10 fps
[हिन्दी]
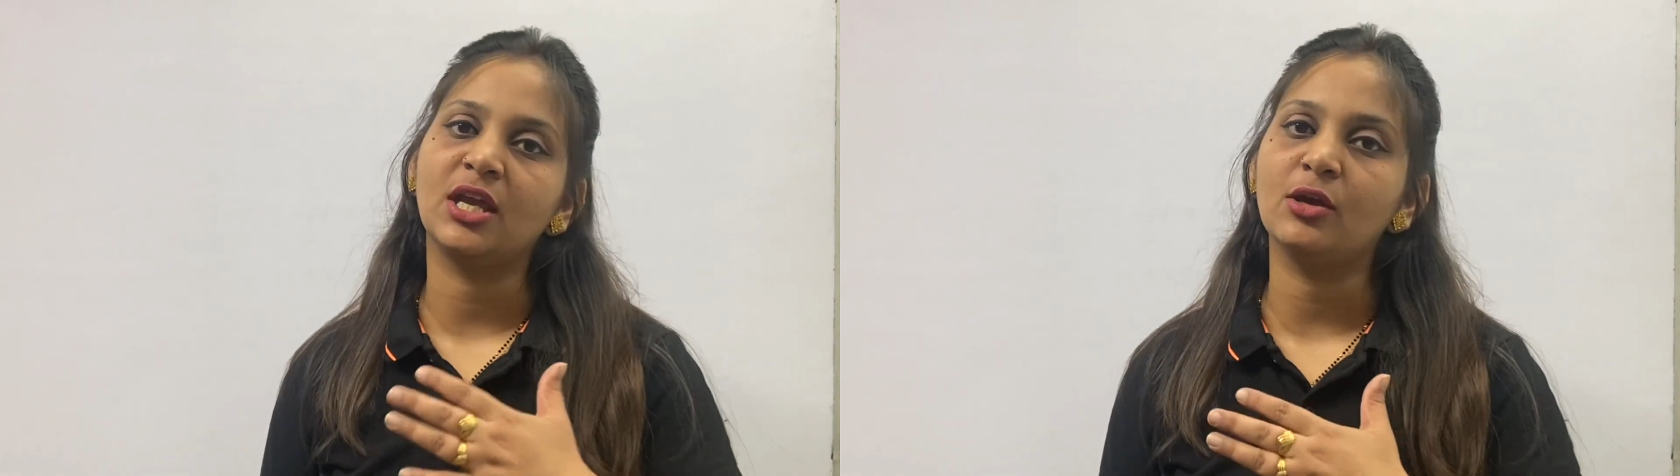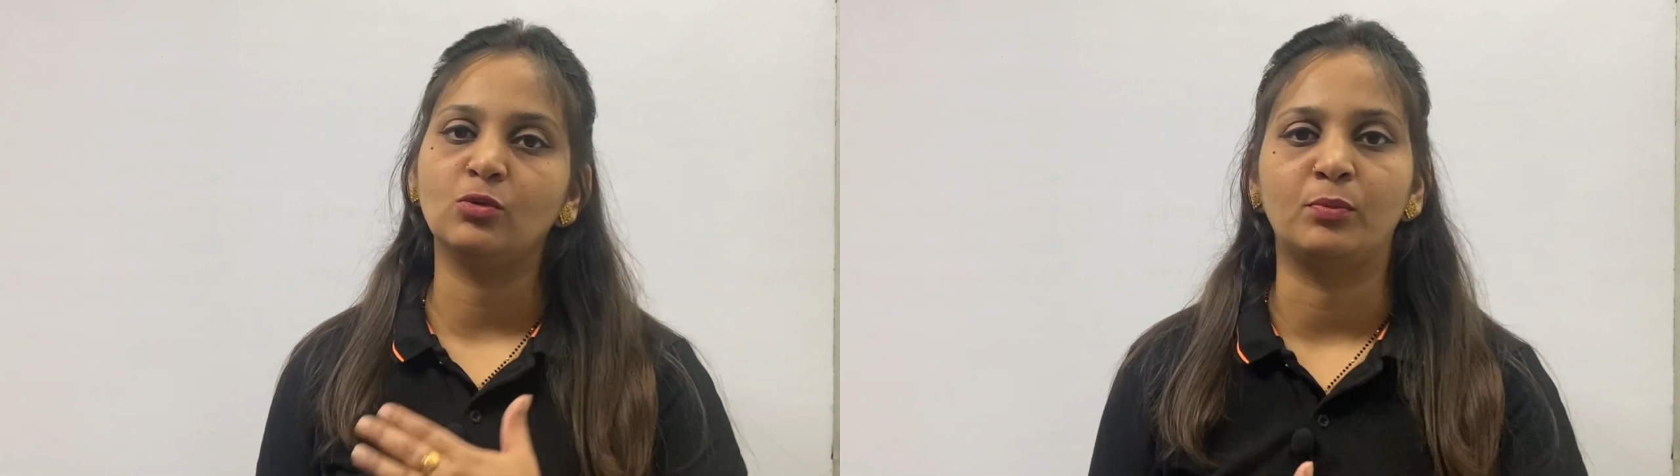
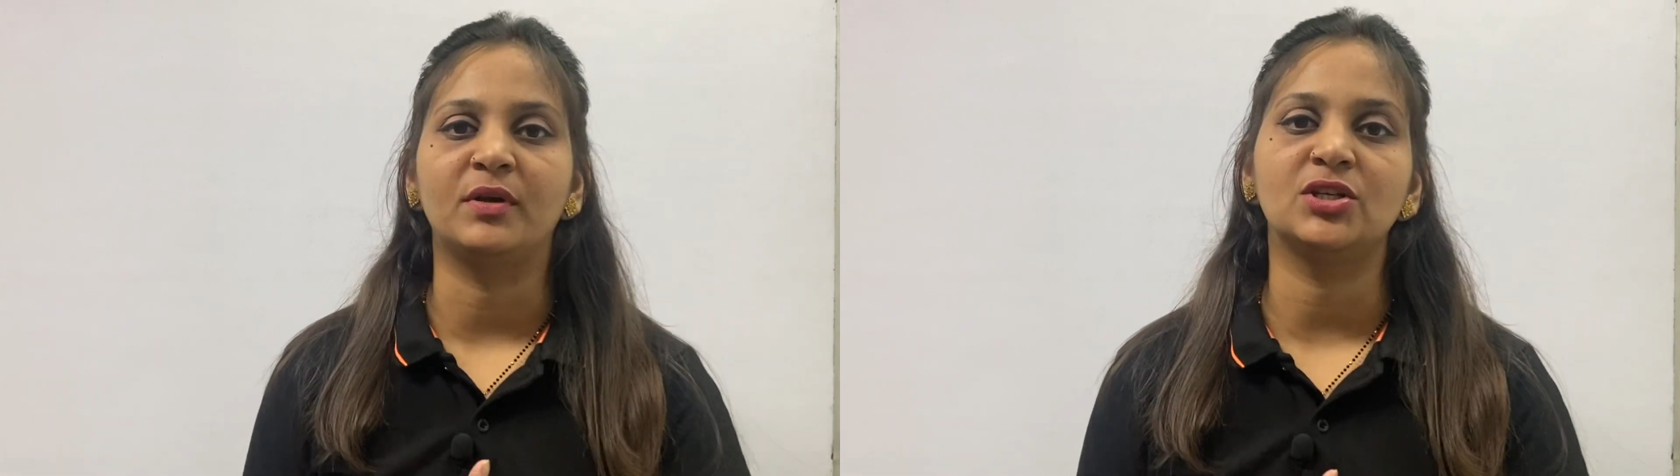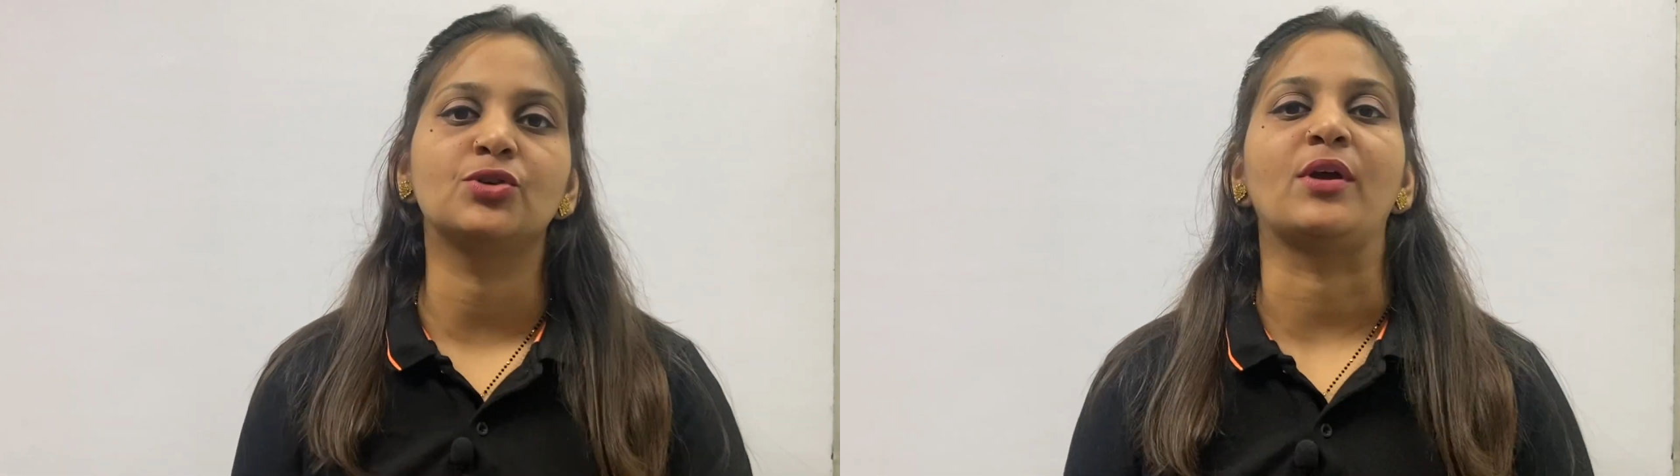के ऊपर
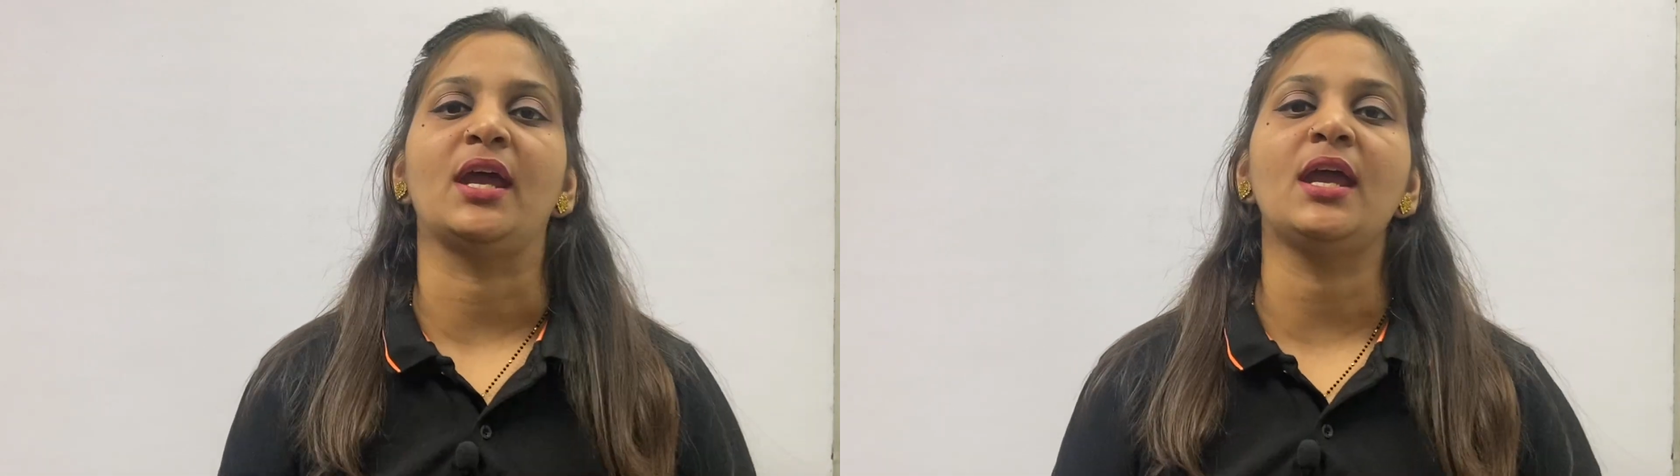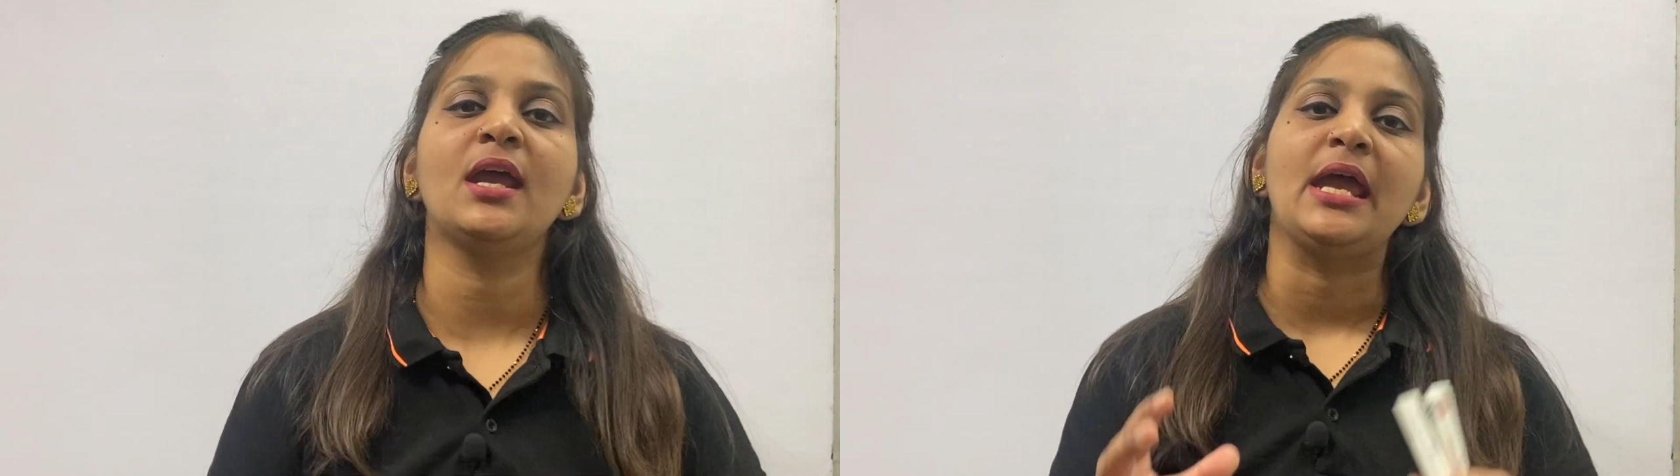जो
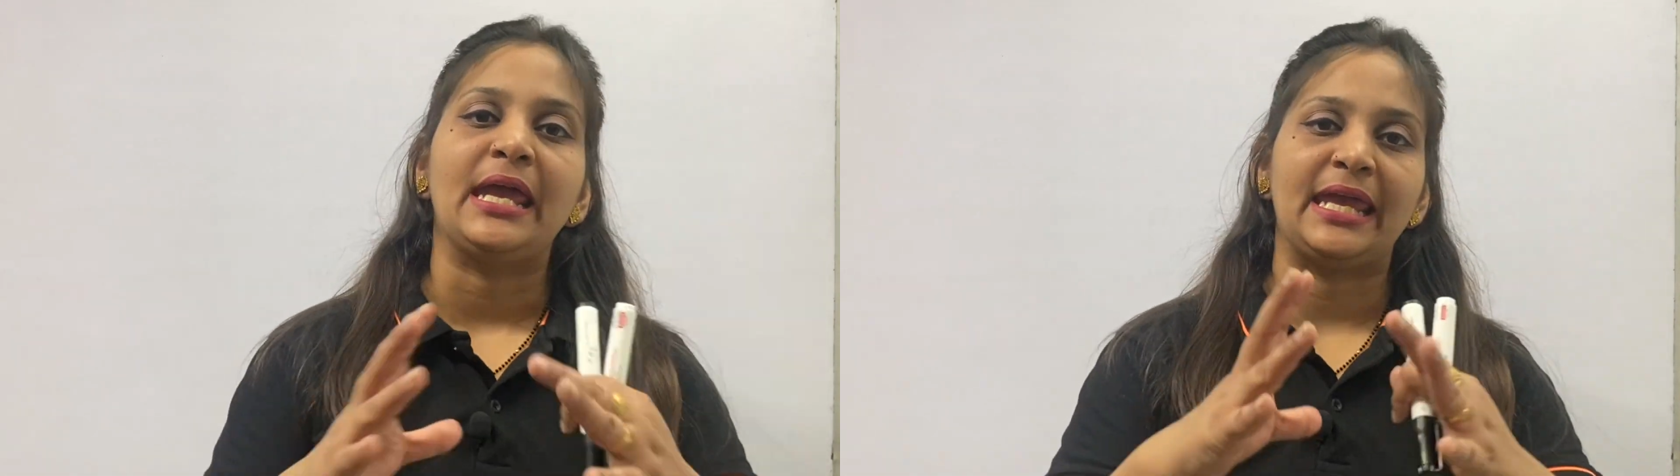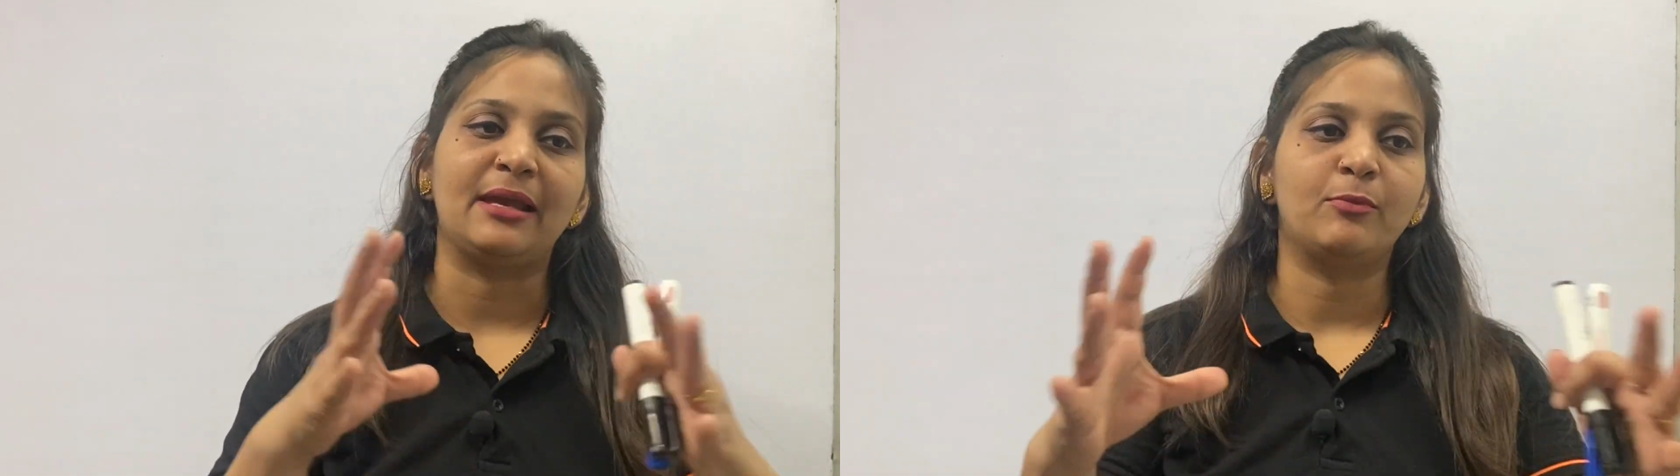है
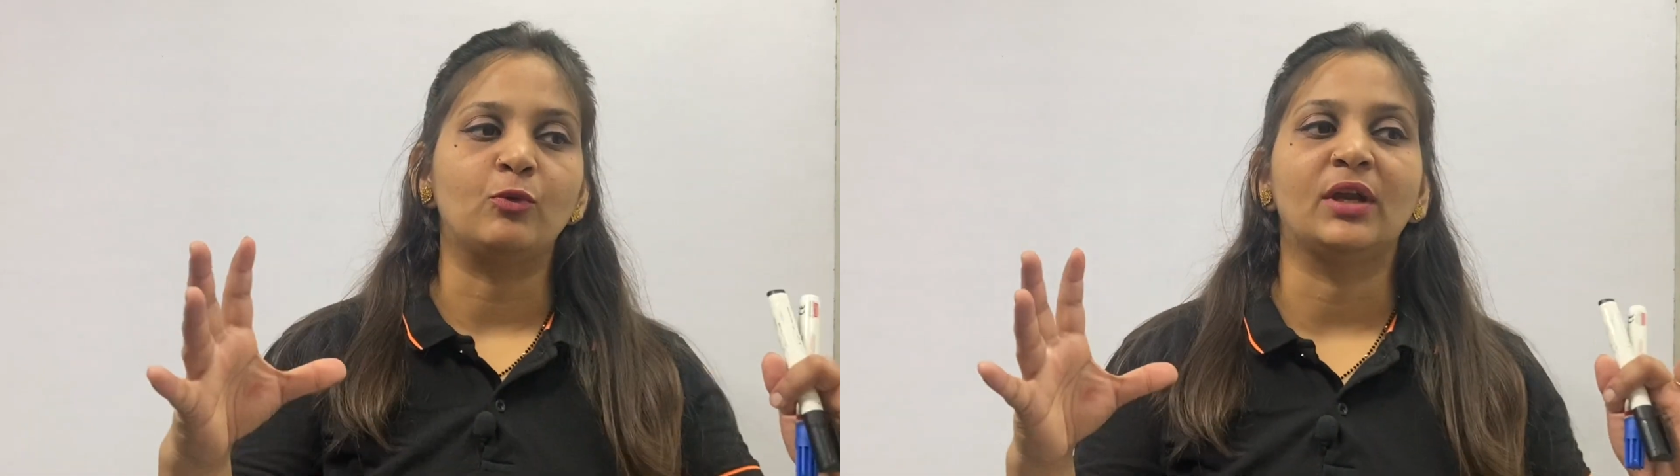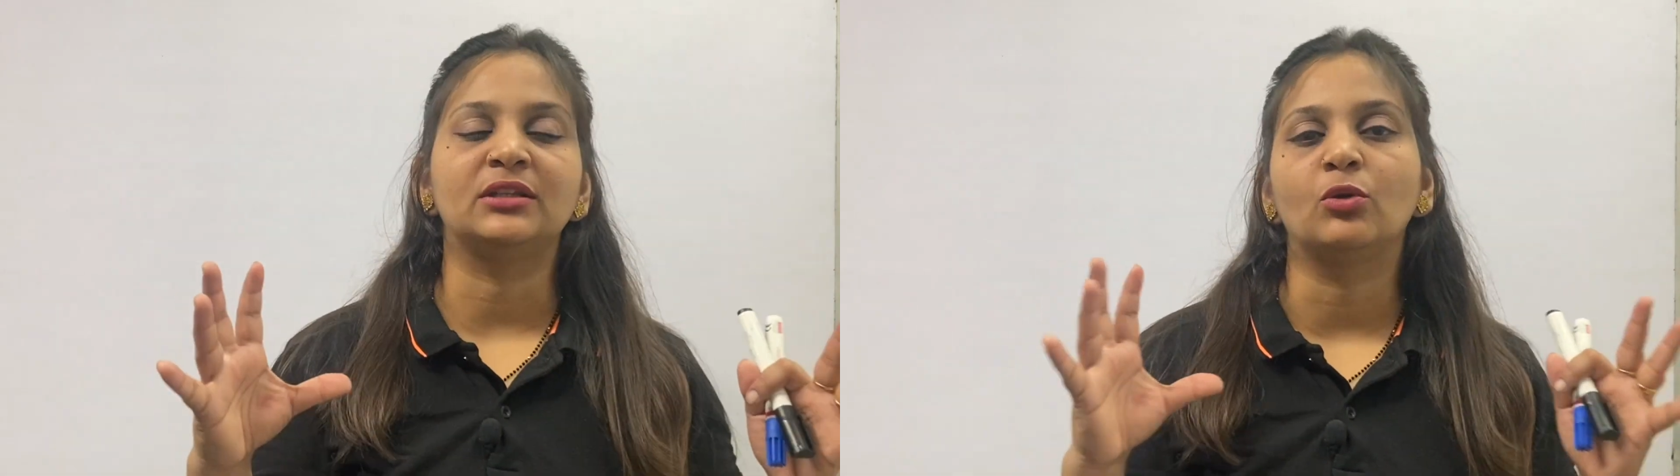एक
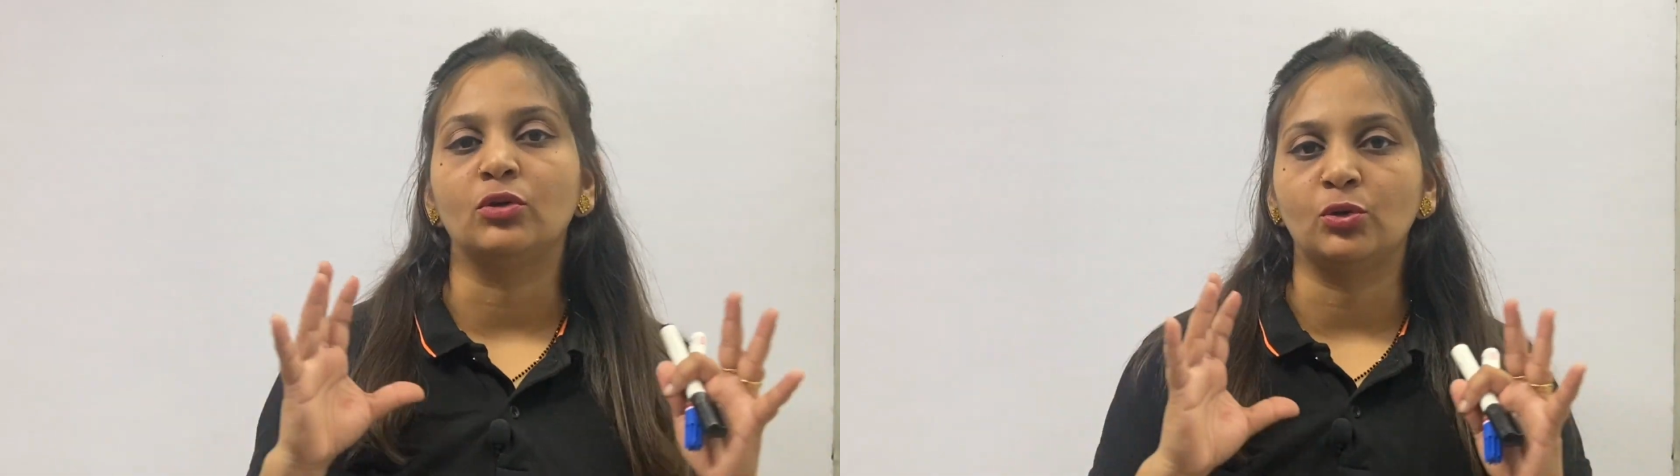पूरा थो,